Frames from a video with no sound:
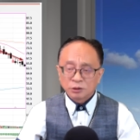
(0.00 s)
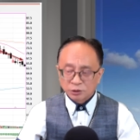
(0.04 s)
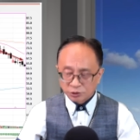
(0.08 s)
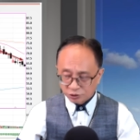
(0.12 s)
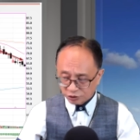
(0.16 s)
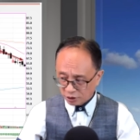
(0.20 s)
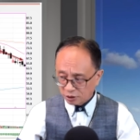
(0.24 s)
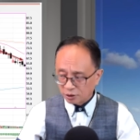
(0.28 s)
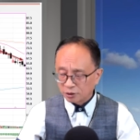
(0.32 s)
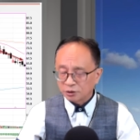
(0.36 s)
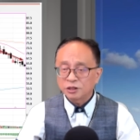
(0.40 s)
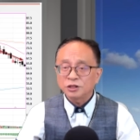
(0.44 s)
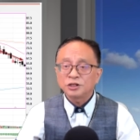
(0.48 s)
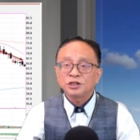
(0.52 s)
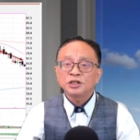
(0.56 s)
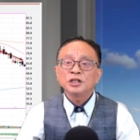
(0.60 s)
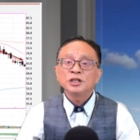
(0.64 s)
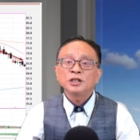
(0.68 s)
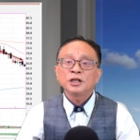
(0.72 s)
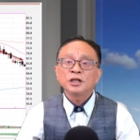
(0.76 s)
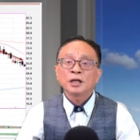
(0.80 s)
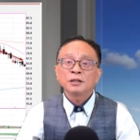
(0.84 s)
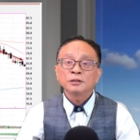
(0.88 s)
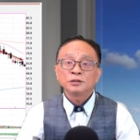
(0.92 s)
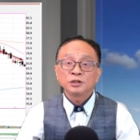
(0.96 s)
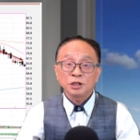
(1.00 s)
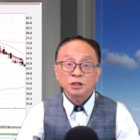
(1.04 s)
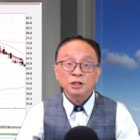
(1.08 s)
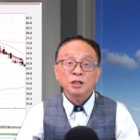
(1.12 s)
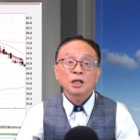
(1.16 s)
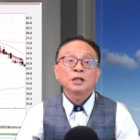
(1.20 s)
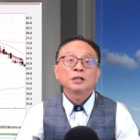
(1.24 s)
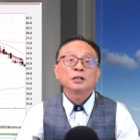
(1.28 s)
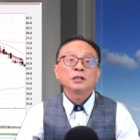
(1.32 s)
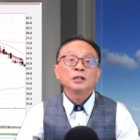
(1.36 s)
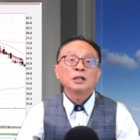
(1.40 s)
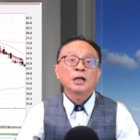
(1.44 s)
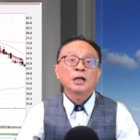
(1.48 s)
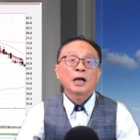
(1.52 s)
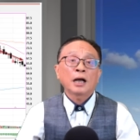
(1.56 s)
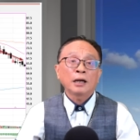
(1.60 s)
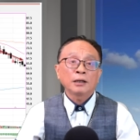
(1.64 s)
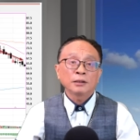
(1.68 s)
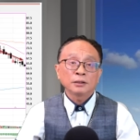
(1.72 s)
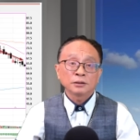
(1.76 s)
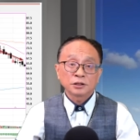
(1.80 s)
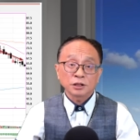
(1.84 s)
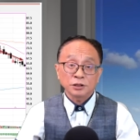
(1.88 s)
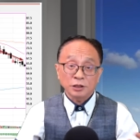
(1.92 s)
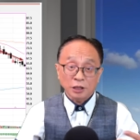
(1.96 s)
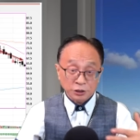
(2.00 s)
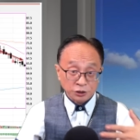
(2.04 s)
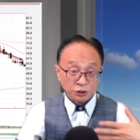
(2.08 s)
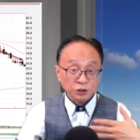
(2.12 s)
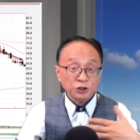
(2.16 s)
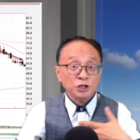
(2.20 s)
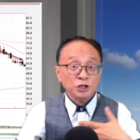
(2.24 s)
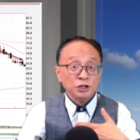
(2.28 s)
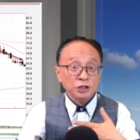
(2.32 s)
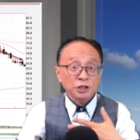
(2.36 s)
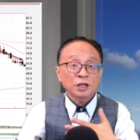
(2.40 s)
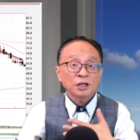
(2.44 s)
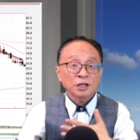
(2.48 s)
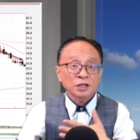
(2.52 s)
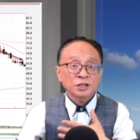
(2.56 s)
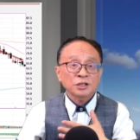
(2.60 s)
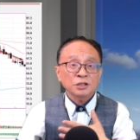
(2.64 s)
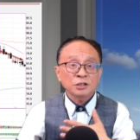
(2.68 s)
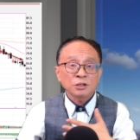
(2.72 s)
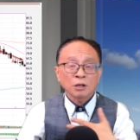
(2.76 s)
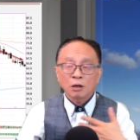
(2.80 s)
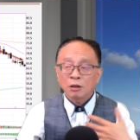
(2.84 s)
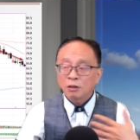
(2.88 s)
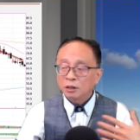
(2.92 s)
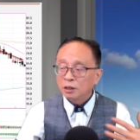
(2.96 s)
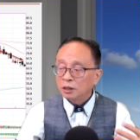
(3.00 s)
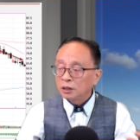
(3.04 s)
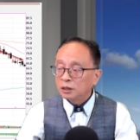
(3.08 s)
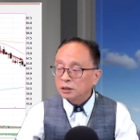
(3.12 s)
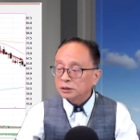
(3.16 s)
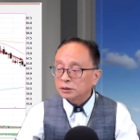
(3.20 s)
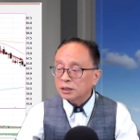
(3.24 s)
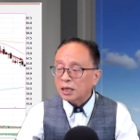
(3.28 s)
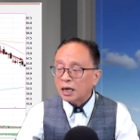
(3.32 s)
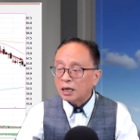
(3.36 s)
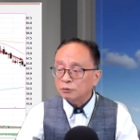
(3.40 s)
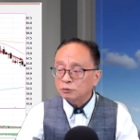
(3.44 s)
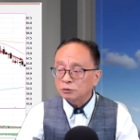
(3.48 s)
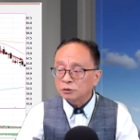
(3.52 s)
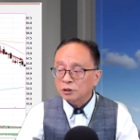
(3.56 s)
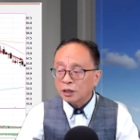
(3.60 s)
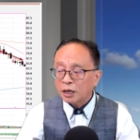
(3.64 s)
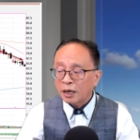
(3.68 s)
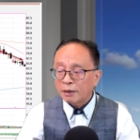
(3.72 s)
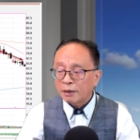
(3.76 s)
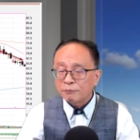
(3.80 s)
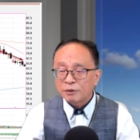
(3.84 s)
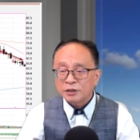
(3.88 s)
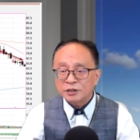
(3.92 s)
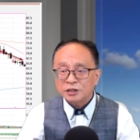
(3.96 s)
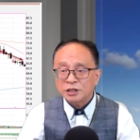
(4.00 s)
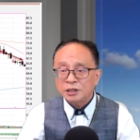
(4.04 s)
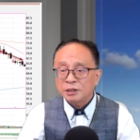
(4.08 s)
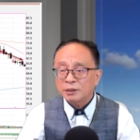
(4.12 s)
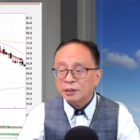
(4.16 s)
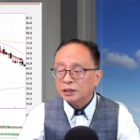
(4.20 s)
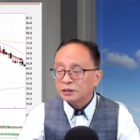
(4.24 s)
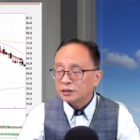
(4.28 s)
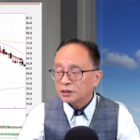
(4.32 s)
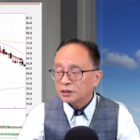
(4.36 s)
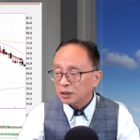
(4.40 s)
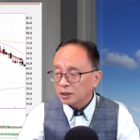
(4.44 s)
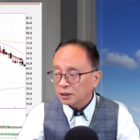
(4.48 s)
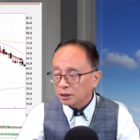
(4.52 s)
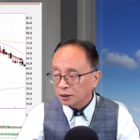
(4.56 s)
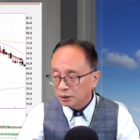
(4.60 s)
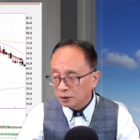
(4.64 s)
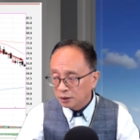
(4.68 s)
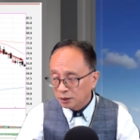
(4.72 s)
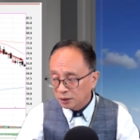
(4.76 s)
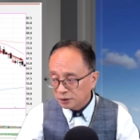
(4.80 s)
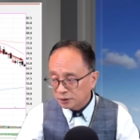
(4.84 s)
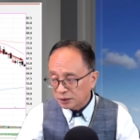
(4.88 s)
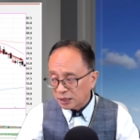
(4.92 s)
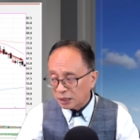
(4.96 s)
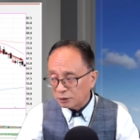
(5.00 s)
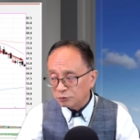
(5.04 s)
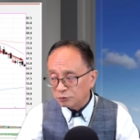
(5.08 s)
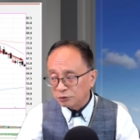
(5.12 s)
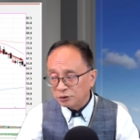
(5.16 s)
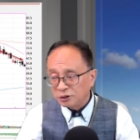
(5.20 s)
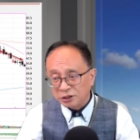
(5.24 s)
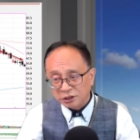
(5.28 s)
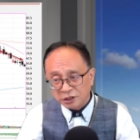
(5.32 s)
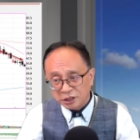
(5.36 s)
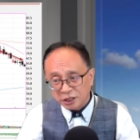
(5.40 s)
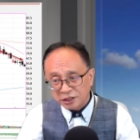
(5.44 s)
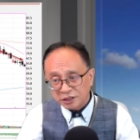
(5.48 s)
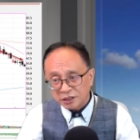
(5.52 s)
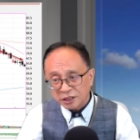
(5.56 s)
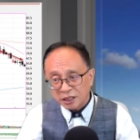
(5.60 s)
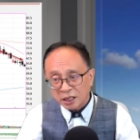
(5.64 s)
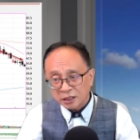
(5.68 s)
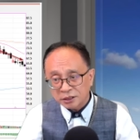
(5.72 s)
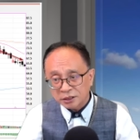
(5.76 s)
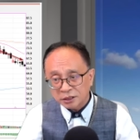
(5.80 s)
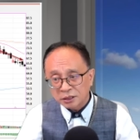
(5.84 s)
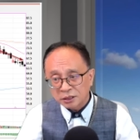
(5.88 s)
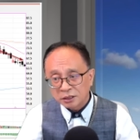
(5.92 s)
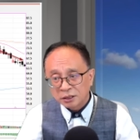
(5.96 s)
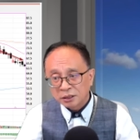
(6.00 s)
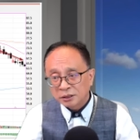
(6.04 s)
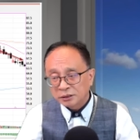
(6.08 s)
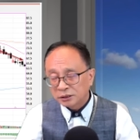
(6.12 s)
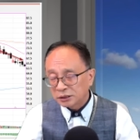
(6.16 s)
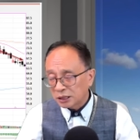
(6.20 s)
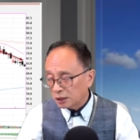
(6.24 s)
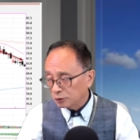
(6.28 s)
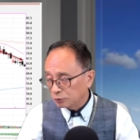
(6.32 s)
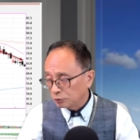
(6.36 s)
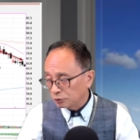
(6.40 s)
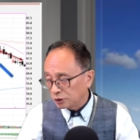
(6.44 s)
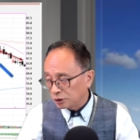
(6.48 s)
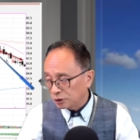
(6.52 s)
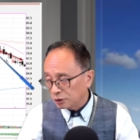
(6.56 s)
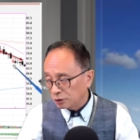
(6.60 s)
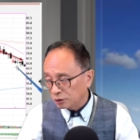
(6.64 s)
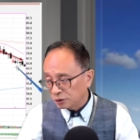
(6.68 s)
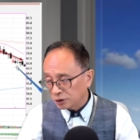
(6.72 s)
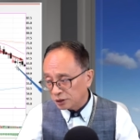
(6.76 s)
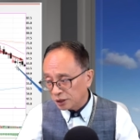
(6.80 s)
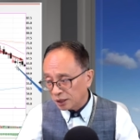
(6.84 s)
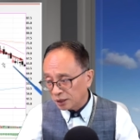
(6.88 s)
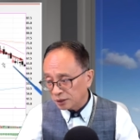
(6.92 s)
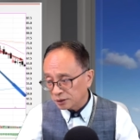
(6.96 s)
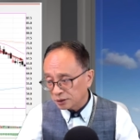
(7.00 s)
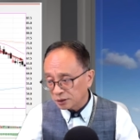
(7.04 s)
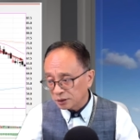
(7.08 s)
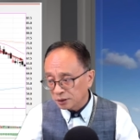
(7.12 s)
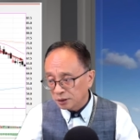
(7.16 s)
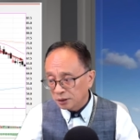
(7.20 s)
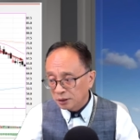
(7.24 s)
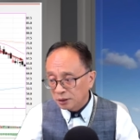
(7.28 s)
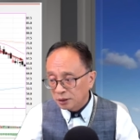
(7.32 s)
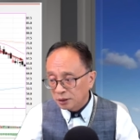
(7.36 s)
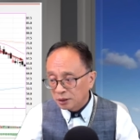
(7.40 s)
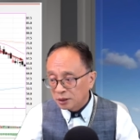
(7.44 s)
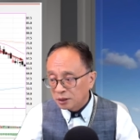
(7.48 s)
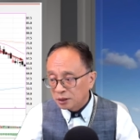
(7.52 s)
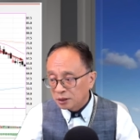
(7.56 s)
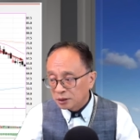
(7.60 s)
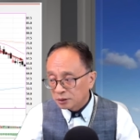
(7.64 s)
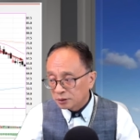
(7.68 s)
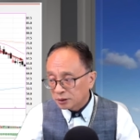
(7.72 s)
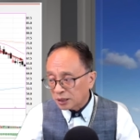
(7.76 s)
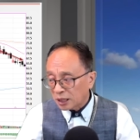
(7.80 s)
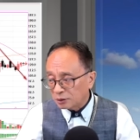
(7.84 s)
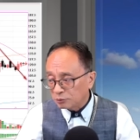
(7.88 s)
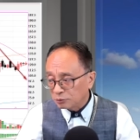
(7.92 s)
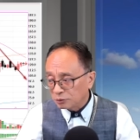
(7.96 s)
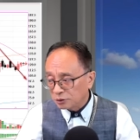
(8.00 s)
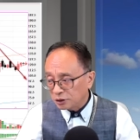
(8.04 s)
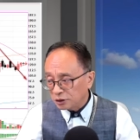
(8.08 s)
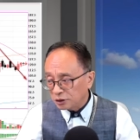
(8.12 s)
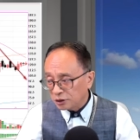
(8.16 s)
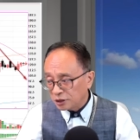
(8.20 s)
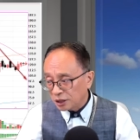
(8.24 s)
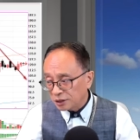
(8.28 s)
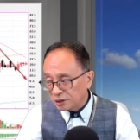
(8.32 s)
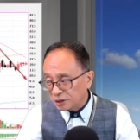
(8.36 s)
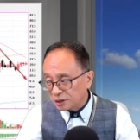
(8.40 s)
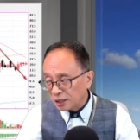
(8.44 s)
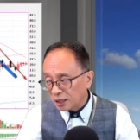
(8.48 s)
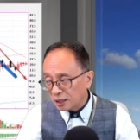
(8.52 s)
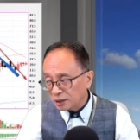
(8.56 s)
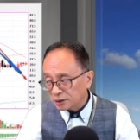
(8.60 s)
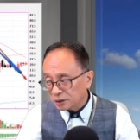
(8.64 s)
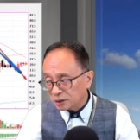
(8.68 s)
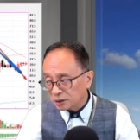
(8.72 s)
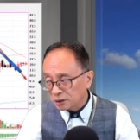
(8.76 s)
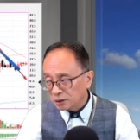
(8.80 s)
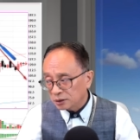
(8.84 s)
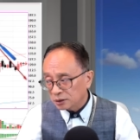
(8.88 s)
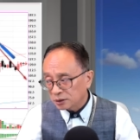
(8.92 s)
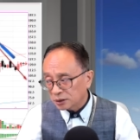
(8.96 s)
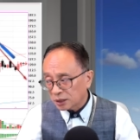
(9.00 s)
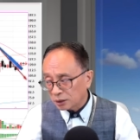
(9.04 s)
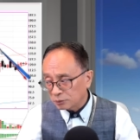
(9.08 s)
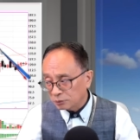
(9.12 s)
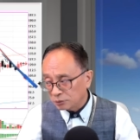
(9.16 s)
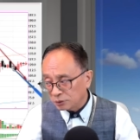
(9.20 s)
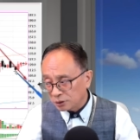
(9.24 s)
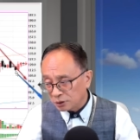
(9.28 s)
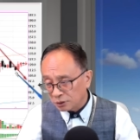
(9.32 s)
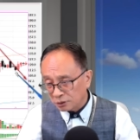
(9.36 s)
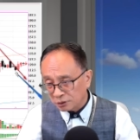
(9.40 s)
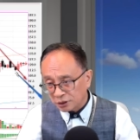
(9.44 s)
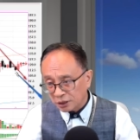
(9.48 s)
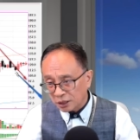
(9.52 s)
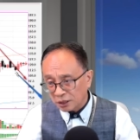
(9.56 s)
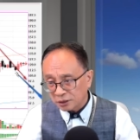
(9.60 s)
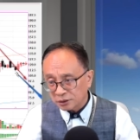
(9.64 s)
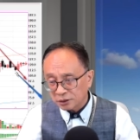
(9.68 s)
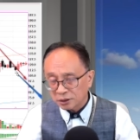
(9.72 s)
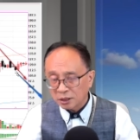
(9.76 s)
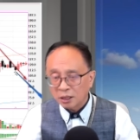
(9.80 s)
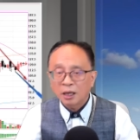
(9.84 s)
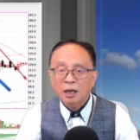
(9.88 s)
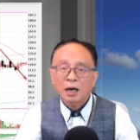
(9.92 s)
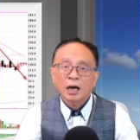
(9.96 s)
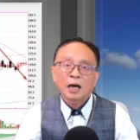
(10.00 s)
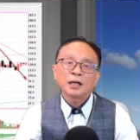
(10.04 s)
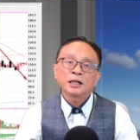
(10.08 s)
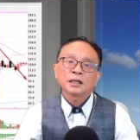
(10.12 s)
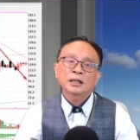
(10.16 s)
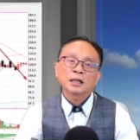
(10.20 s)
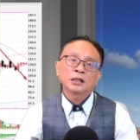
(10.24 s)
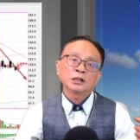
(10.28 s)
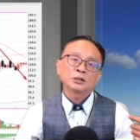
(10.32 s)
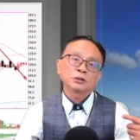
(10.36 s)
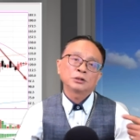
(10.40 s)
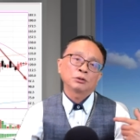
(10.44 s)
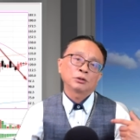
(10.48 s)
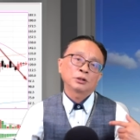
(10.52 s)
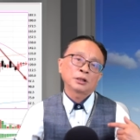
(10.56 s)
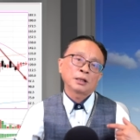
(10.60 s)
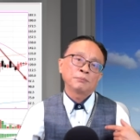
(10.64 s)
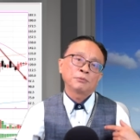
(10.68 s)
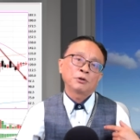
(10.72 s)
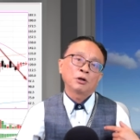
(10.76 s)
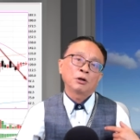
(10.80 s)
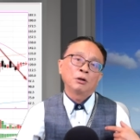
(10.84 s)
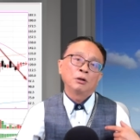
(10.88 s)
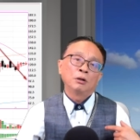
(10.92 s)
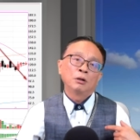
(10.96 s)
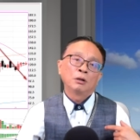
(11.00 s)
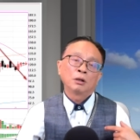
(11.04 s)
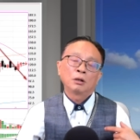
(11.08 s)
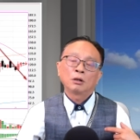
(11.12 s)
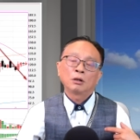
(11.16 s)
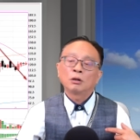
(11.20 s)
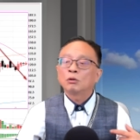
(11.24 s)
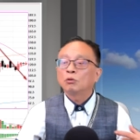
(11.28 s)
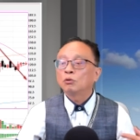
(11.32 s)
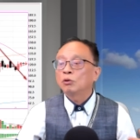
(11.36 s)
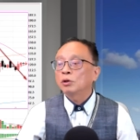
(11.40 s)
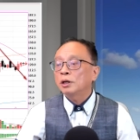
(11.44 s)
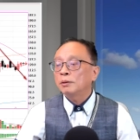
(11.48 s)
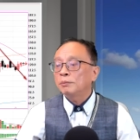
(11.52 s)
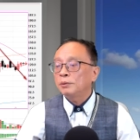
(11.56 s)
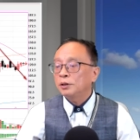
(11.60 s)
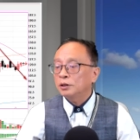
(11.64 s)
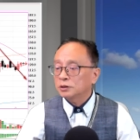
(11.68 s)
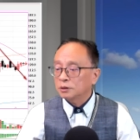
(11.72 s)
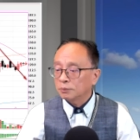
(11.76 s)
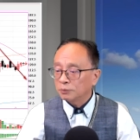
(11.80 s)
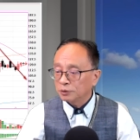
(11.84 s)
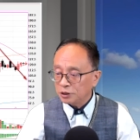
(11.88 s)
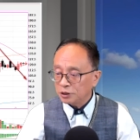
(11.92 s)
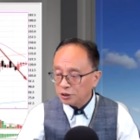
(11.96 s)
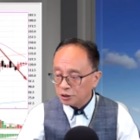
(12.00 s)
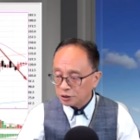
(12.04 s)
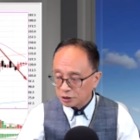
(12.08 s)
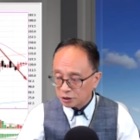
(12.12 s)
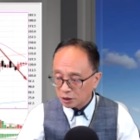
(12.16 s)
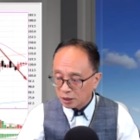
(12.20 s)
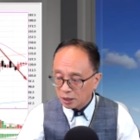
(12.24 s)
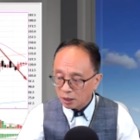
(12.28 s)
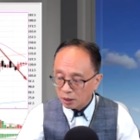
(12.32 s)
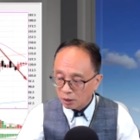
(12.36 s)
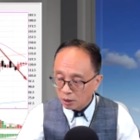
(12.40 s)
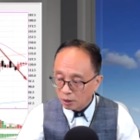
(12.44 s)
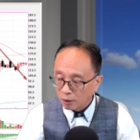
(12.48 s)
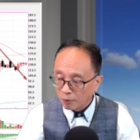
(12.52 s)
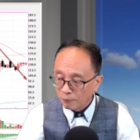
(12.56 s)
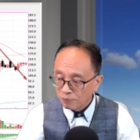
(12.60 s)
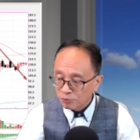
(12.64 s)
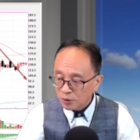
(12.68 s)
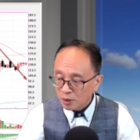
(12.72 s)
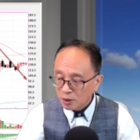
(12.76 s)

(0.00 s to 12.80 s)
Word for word: 这个是今年，今年以来，这也是今年的事哦。纳入了 MSCI 这个纳入之前这样子，纳入之后这样子，纳入之前这样子，纳入之后这样子。啊，你赶紧做 c t 哦，我也没有什么意思了哈。